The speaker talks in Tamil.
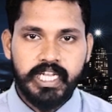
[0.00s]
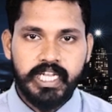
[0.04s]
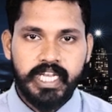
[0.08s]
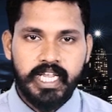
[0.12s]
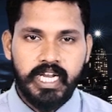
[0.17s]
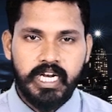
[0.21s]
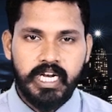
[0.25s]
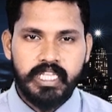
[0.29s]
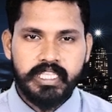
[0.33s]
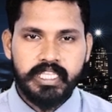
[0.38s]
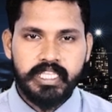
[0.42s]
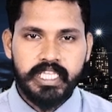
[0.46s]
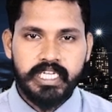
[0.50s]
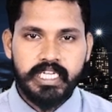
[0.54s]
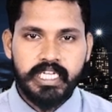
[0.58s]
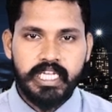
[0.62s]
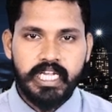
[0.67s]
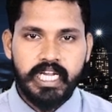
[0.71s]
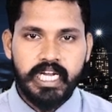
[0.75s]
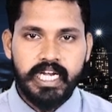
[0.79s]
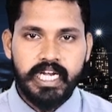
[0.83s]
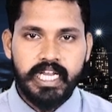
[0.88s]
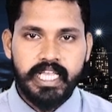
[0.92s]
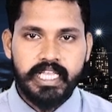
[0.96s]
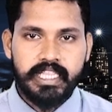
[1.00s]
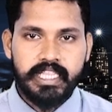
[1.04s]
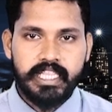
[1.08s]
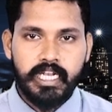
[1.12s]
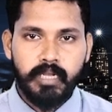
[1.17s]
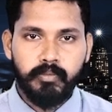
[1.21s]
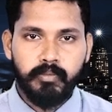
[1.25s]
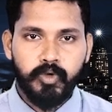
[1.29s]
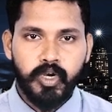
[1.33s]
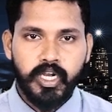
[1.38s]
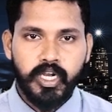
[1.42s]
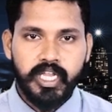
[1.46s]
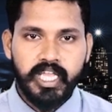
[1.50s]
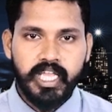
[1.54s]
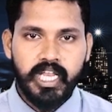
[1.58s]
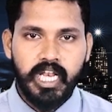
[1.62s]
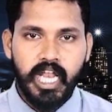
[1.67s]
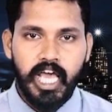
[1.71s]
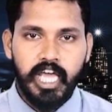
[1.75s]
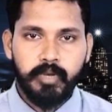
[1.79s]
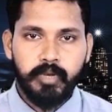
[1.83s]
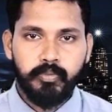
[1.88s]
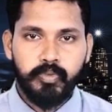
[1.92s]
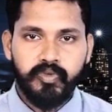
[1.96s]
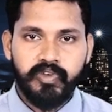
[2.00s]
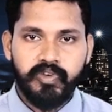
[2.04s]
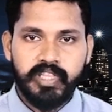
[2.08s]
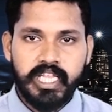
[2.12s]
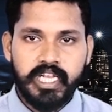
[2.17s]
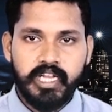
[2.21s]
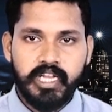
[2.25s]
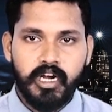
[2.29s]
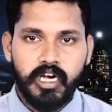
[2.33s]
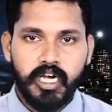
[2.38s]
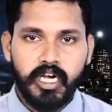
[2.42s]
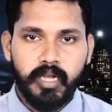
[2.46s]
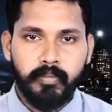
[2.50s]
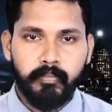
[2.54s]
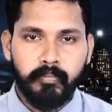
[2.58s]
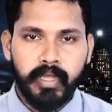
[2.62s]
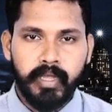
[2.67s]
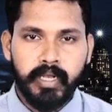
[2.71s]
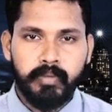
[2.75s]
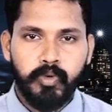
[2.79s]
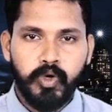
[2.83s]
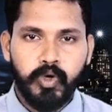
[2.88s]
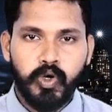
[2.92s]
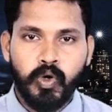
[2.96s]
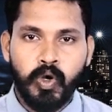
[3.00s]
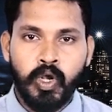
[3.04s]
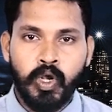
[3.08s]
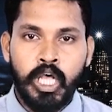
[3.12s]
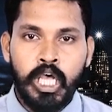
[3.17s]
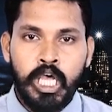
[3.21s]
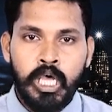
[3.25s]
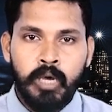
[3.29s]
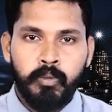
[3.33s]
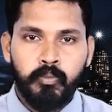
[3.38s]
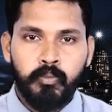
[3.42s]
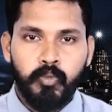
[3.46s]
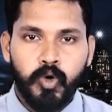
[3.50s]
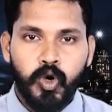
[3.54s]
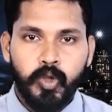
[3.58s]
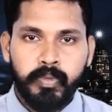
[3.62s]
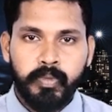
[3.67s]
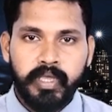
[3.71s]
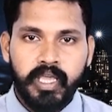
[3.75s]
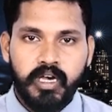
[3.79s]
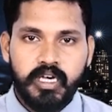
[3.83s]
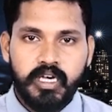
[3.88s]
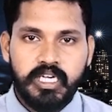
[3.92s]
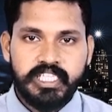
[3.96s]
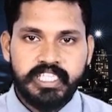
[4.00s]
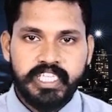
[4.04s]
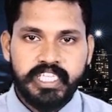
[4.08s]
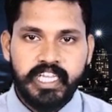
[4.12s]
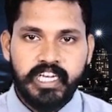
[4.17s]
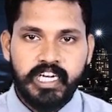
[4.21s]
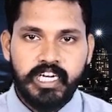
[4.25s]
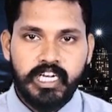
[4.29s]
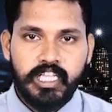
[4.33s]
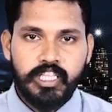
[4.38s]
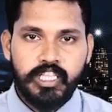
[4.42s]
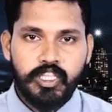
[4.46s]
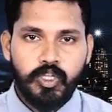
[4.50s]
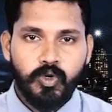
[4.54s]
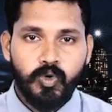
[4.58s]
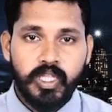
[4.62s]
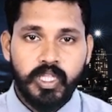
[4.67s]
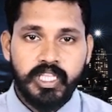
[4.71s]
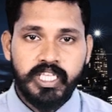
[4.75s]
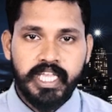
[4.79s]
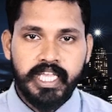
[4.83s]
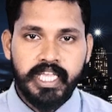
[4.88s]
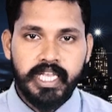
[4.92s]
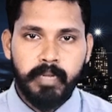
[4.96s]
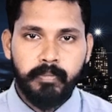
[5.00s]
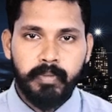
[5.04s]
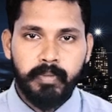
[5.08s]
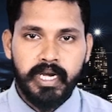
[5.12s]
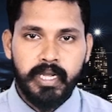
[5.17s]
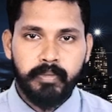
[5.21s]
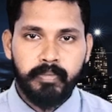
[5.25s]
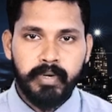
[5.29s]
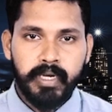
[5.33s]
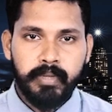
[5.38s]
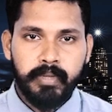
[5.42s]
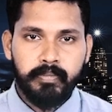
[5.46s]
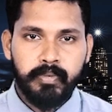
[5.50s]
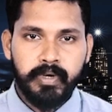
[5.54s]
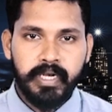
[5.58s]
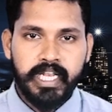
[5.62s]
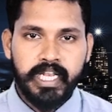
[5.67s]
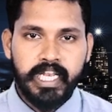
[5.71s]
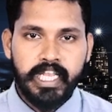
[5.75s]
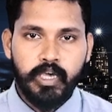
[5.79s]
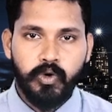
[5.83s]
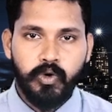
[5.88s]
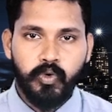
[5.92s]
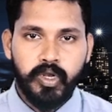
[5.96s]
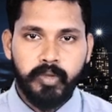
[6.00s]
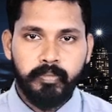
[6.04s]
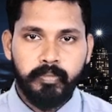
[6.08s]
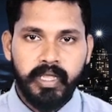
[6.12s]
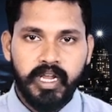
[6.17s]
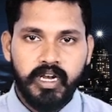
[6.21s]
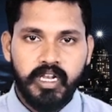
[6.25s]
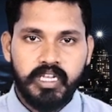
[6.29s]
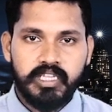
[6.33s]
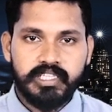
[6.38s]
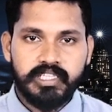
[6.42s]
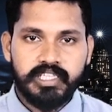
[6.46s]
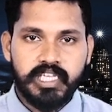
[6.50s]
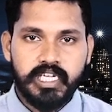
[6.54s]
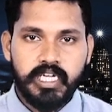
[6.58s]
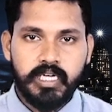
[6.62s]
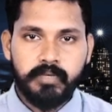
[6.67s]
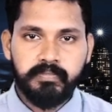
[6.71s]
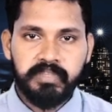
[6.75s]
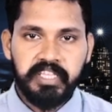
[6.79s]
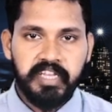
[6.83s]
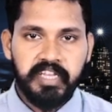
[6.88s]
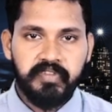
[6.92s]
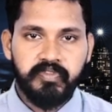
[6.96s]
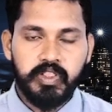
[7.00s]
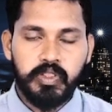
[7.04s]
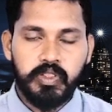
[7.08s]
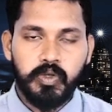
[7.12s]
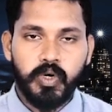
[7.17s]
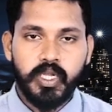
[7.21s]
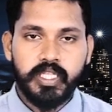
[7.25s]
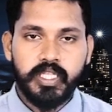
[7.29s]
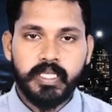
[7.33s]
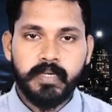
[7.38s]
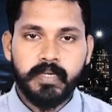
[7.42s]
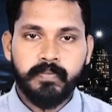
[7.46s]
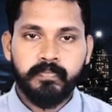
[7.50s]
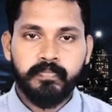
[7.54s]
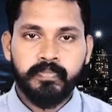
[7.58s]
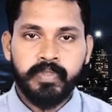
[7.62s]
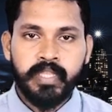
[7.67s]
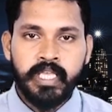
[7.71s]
திணைக்களத்திற்கு இணையதள முறையில் அனுப்புவதற்கான மென்பொருள் முழுமையாக செயலிழந்துள்ளது என படப்பிடிப்பு நிலைய உரிமையாளர் சங்கம் தெரிவித்துள்ளது